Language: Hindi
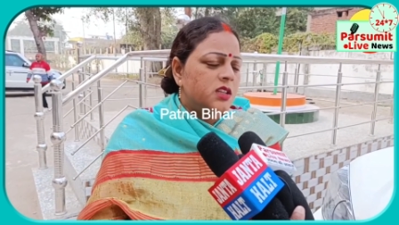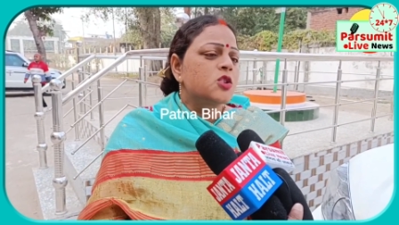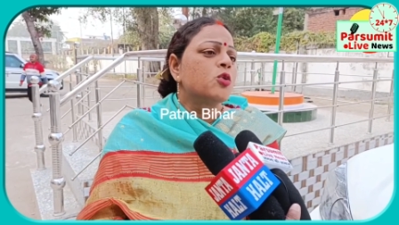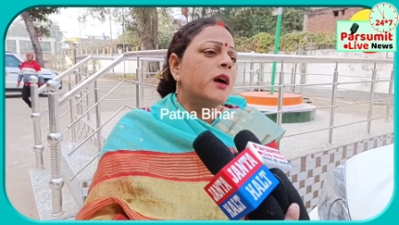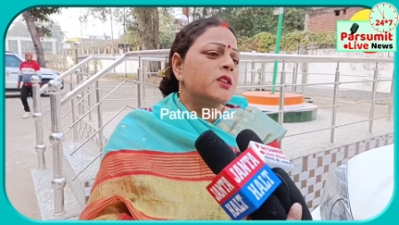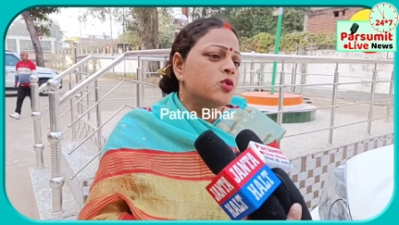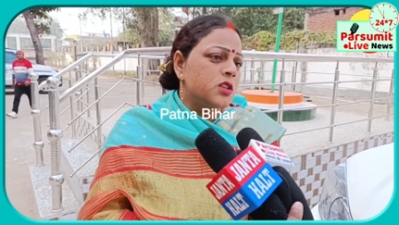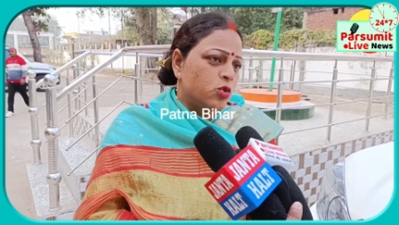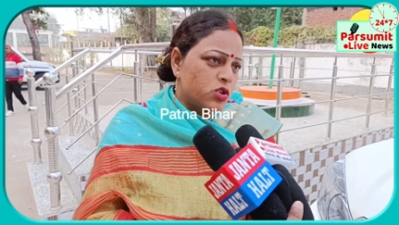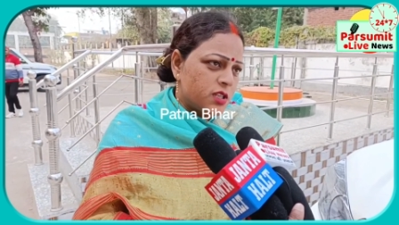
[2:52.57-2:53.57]
नीतीश कुमार जी
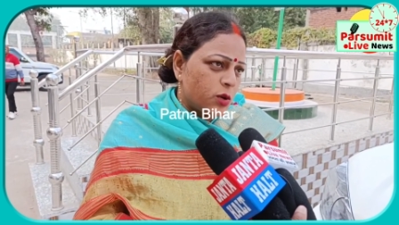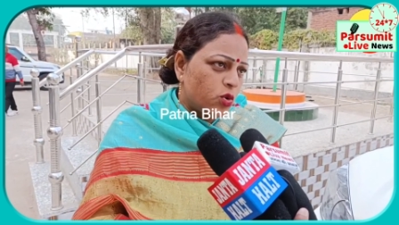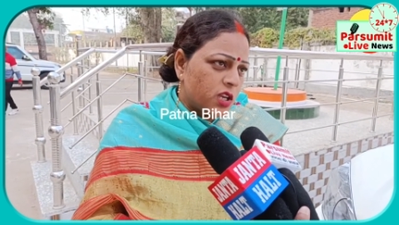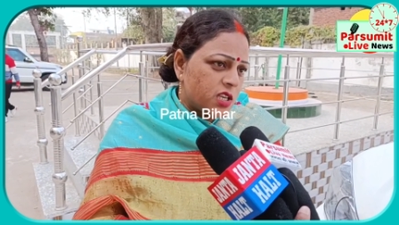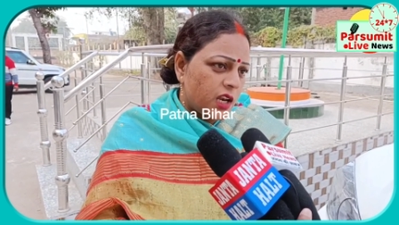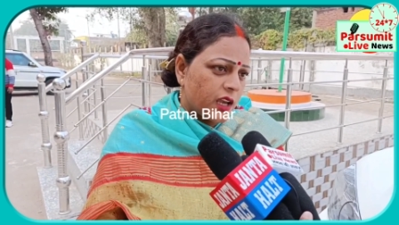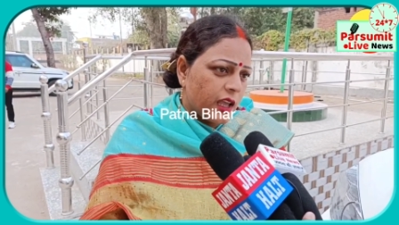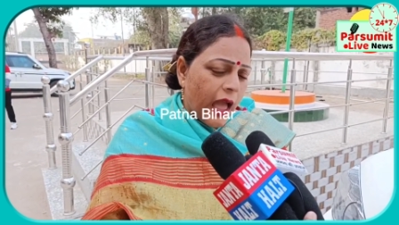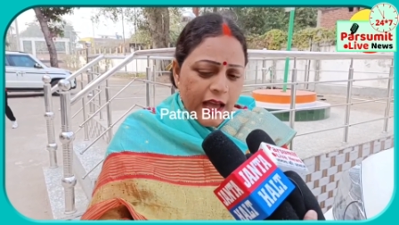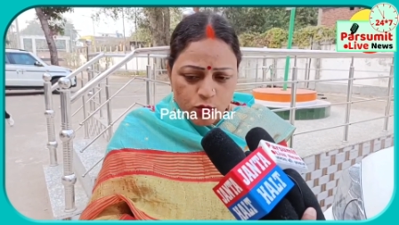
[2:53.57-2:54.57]
उस दिन कुर्सी से उठ के चले
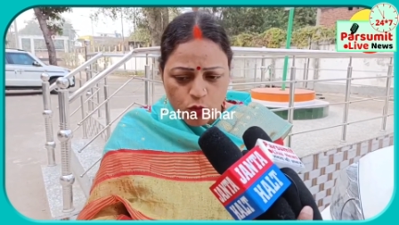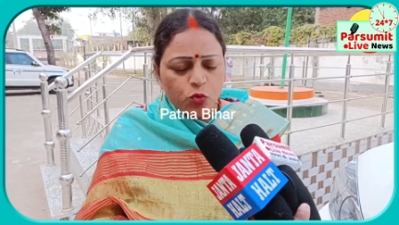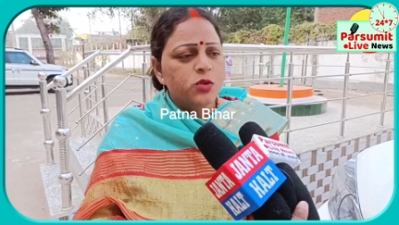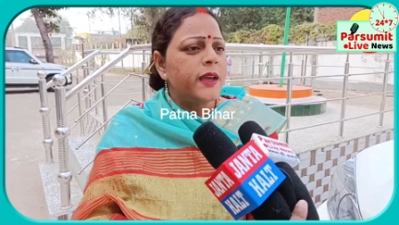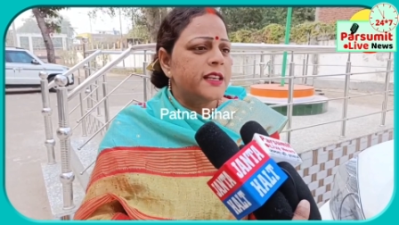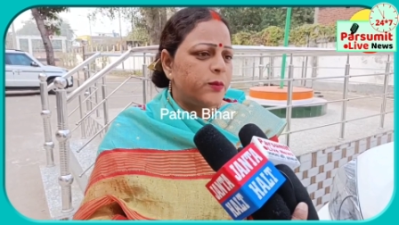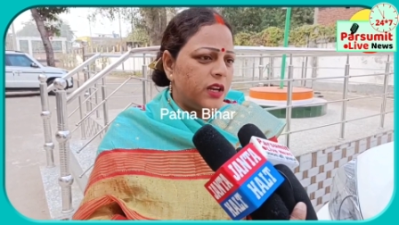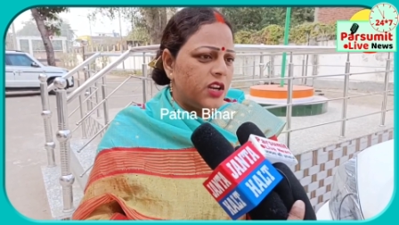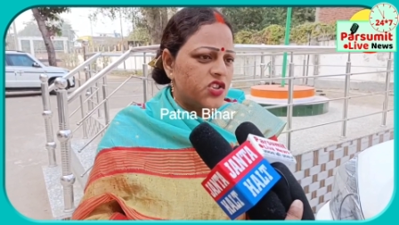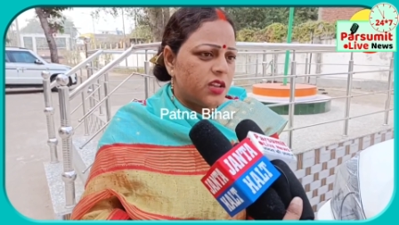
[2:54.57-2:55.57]
गए आज वो कुछ भी
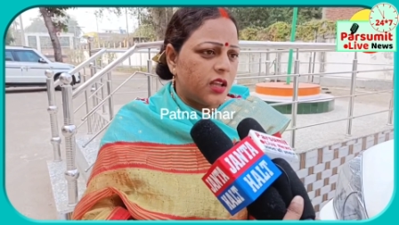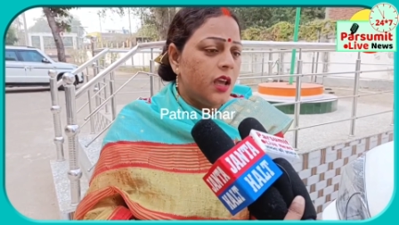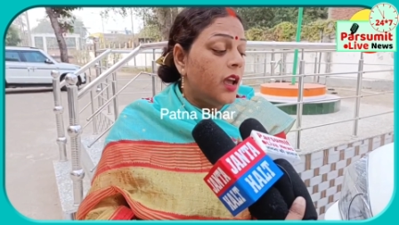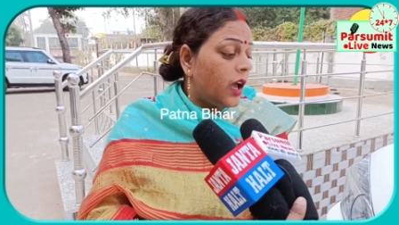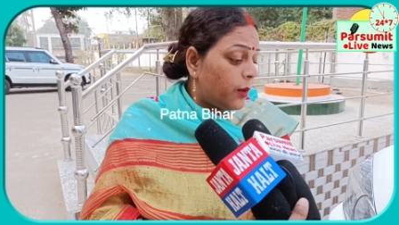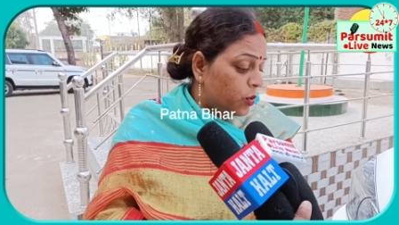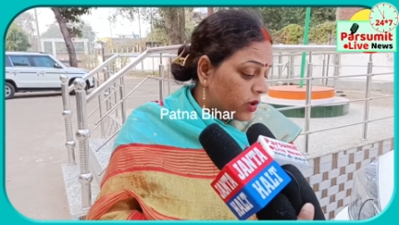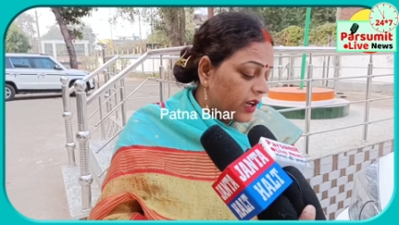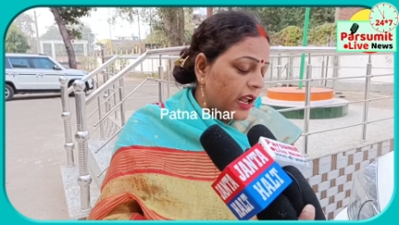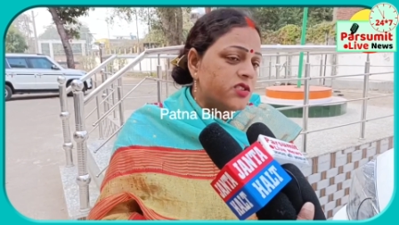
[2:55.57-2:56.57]
एक्सप्लेनेशन दे अभी
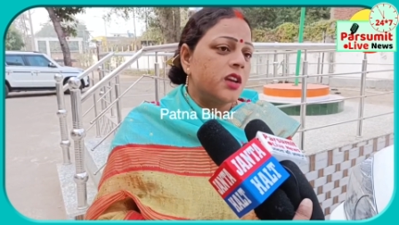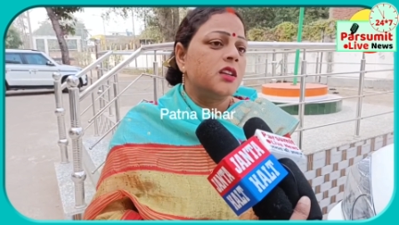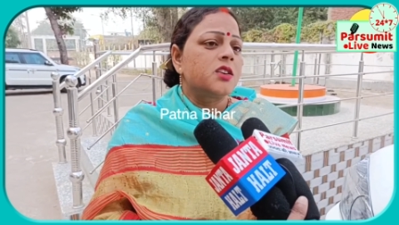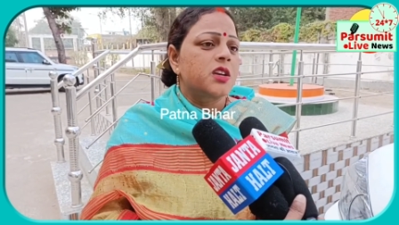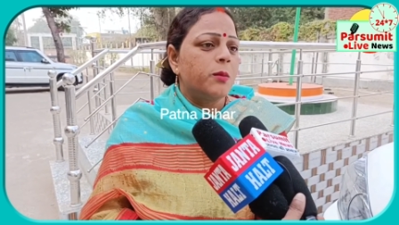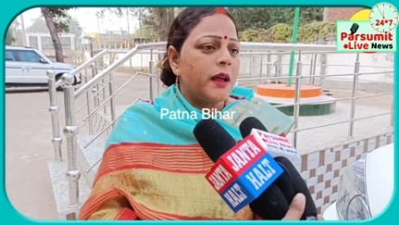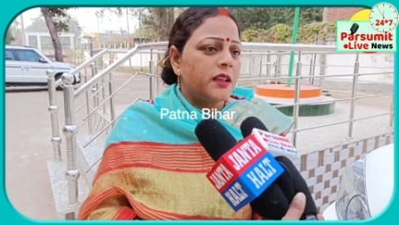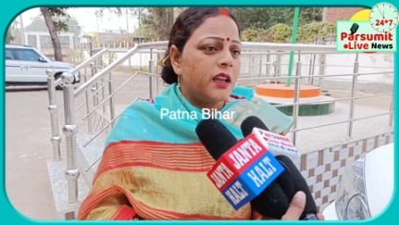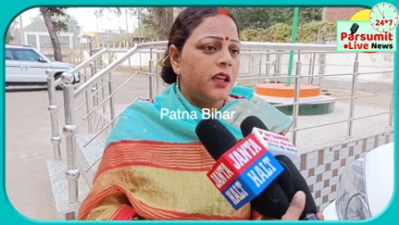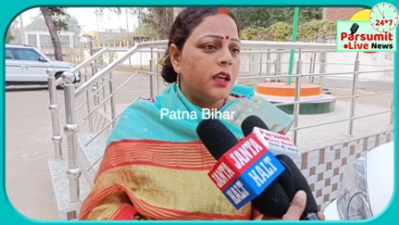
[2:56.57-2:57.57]
उनके राष्ट्रीय अध्यक्ष की
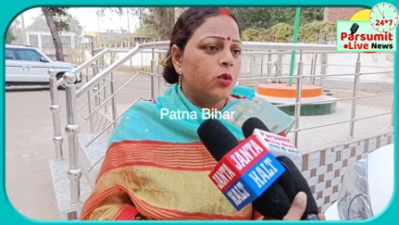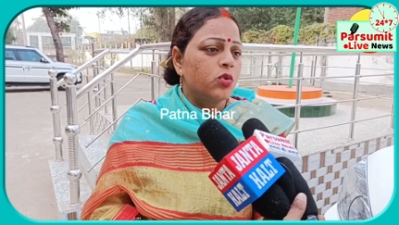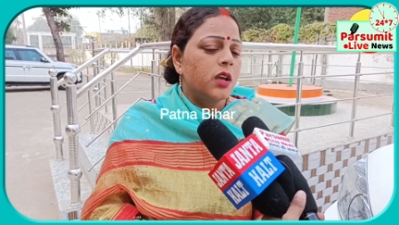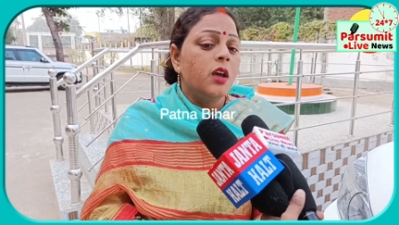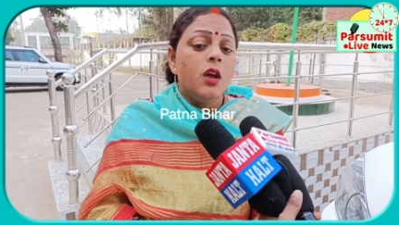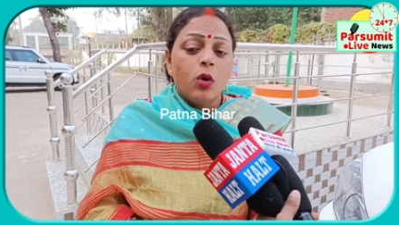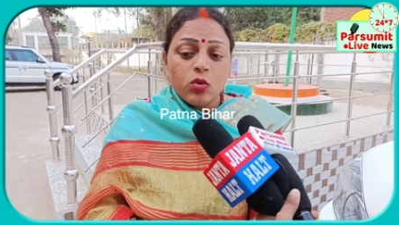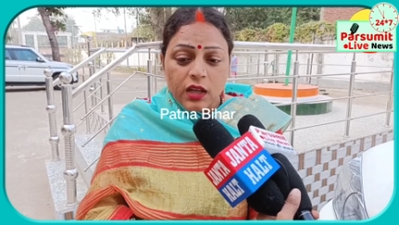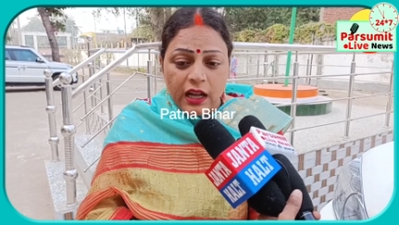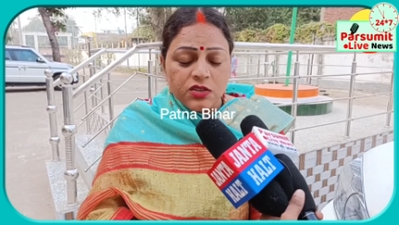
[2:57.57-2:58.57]
बात आ रही है कि उनके
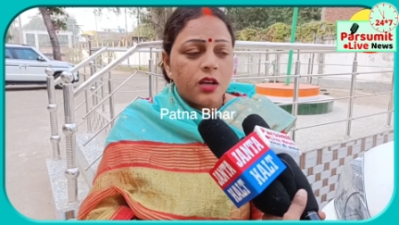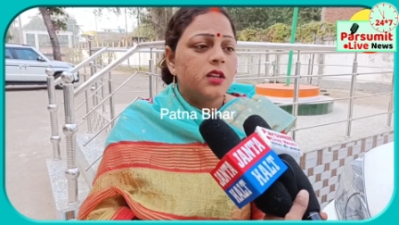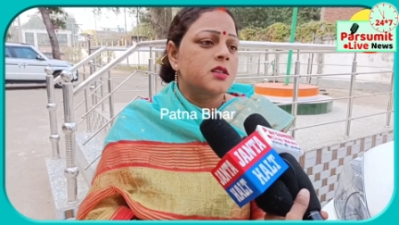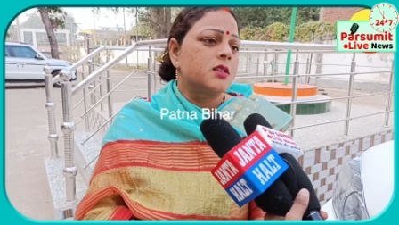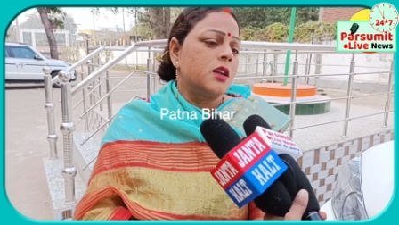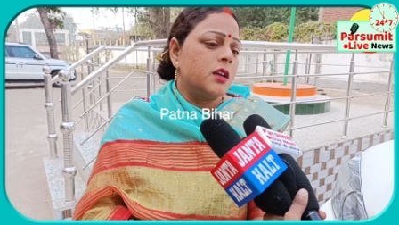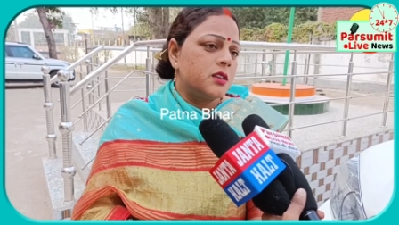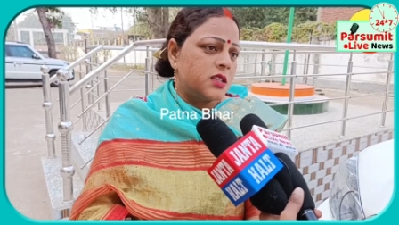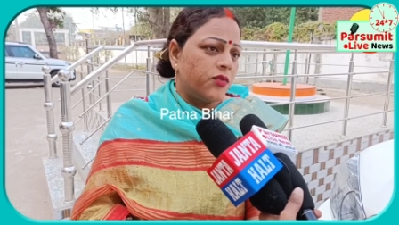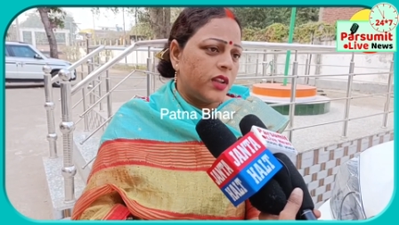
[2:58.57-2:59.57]
उनके राष्ट्रीय अध्यक्ष
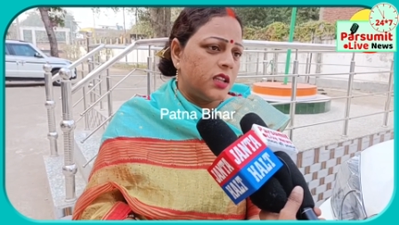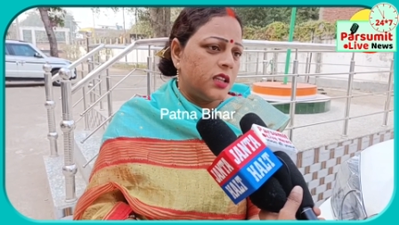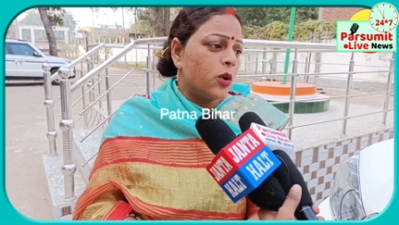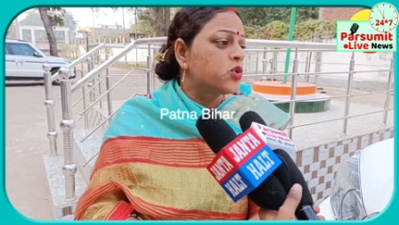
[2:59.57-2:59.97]
ने इस्तीफा दे